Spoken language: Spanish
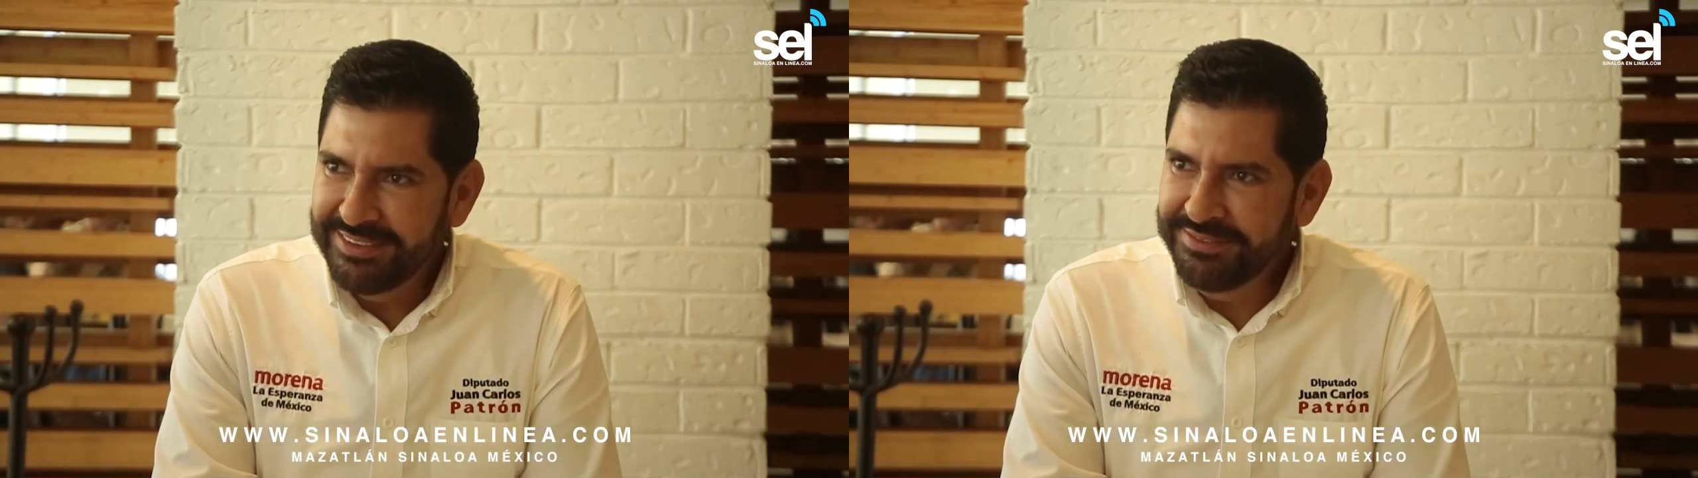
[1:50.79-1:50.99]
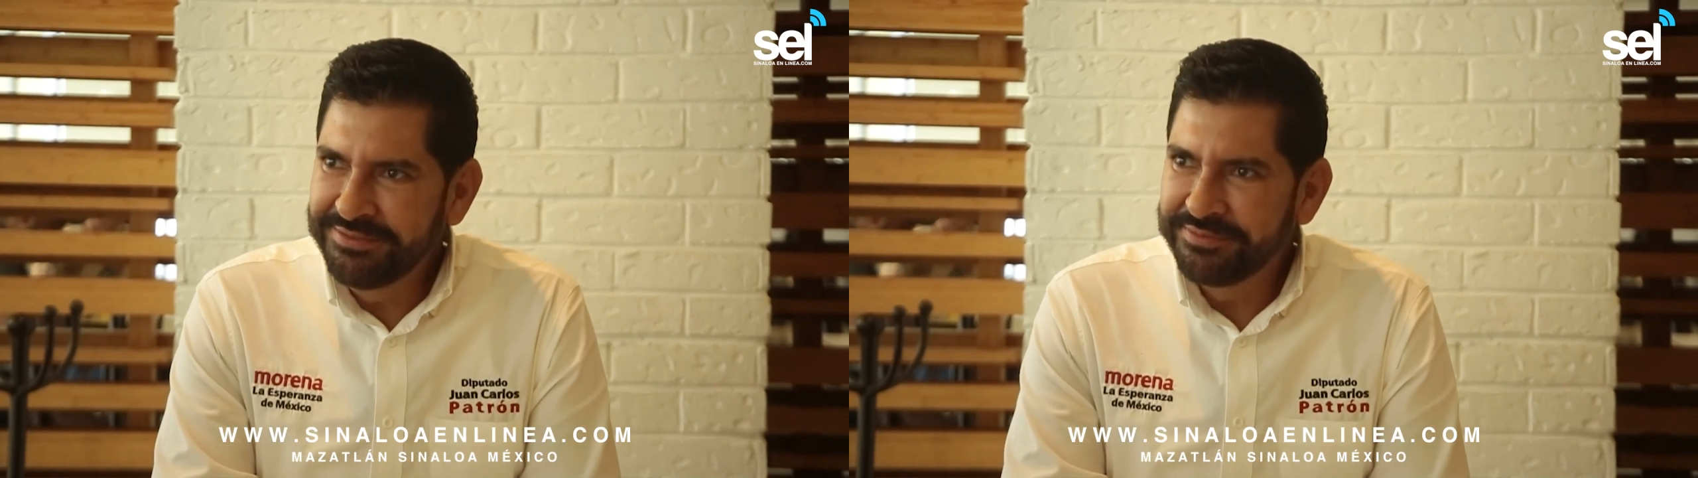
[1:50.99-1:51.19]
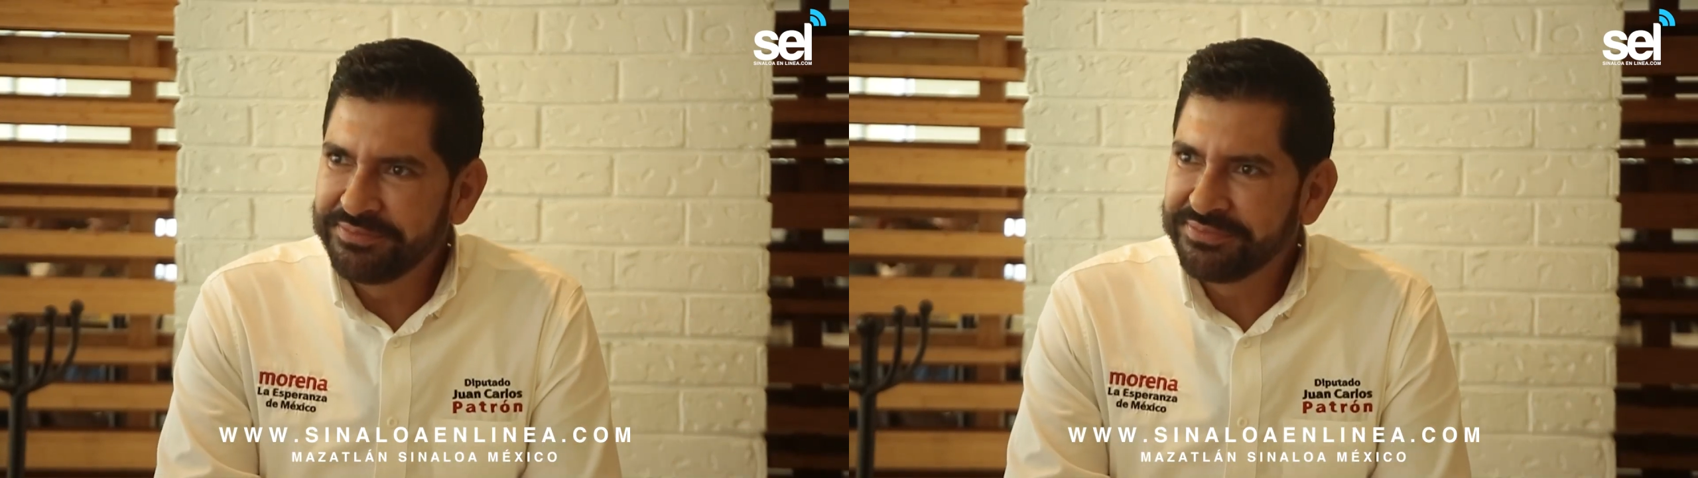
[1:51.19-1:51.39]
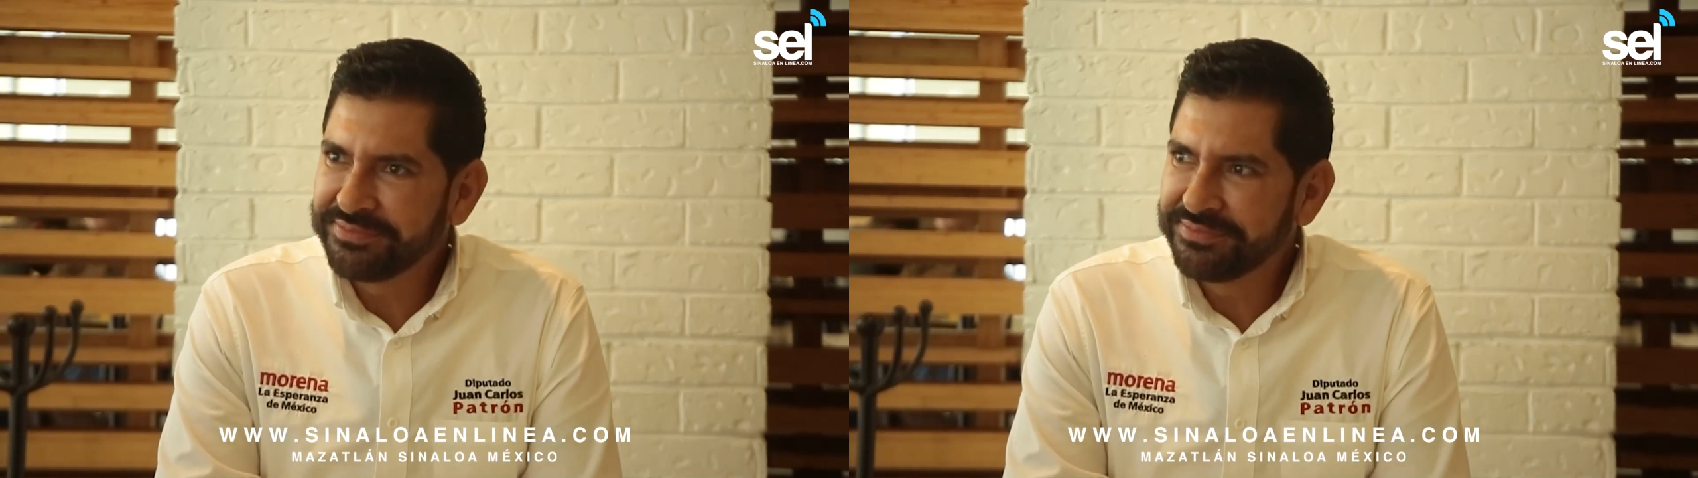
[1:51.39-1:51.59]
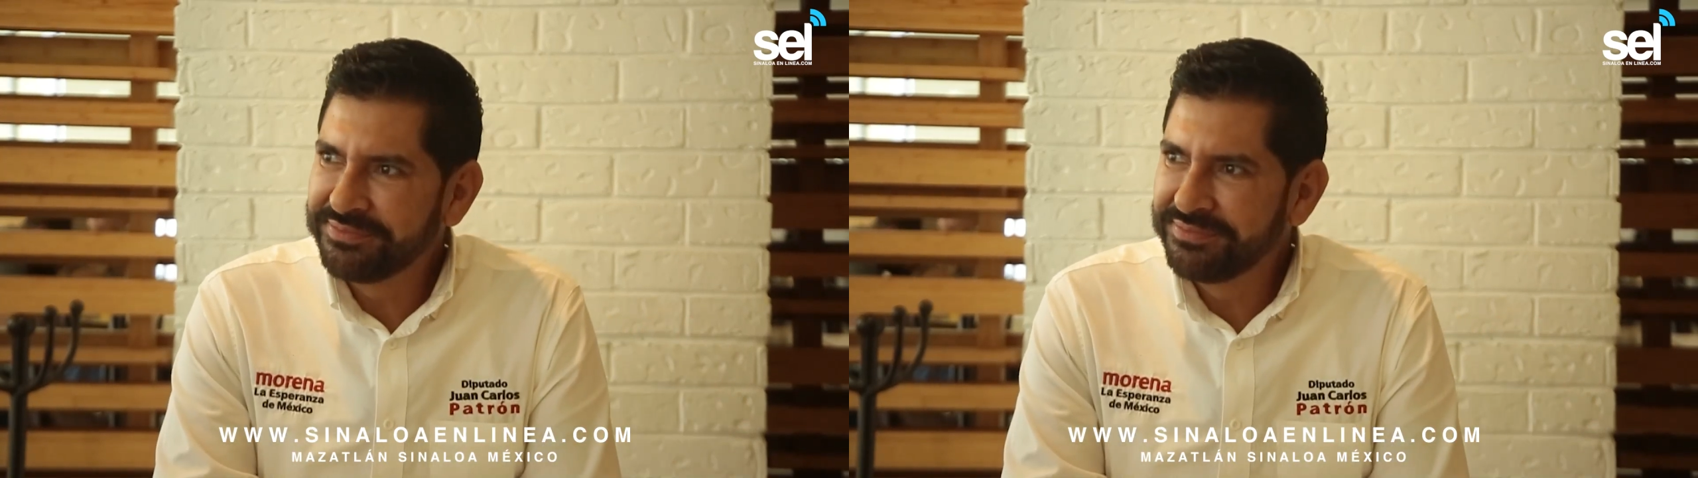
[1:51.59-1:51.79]
como
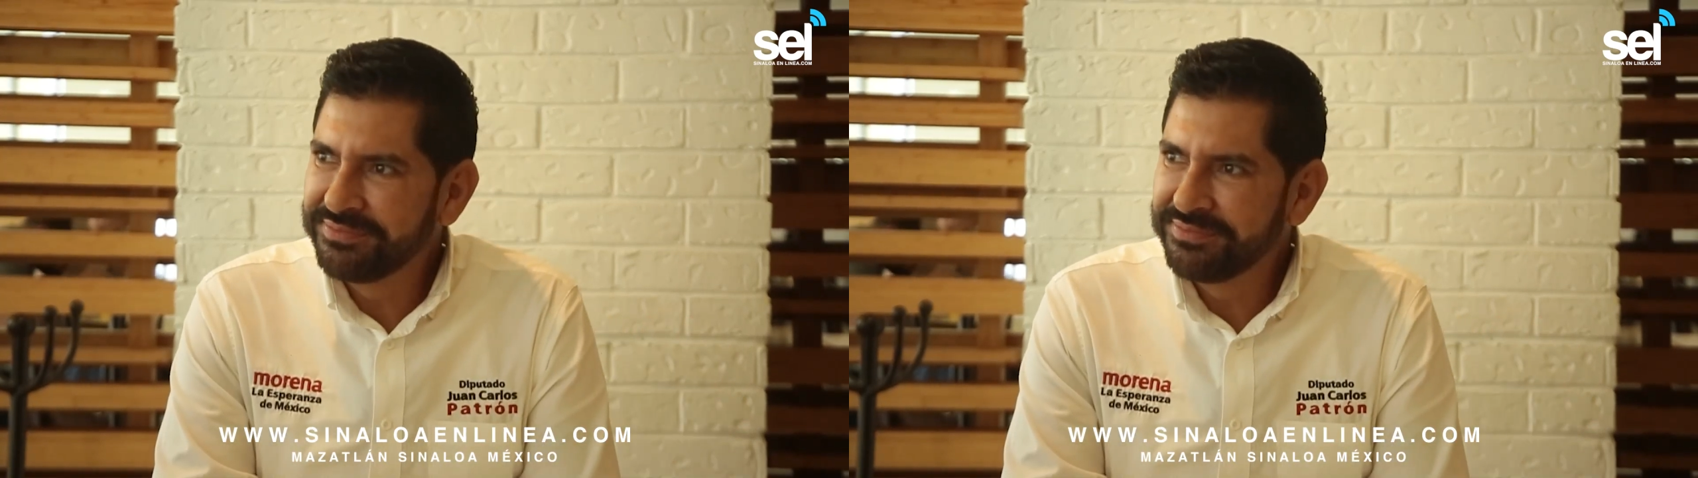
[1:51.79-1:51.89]
posibles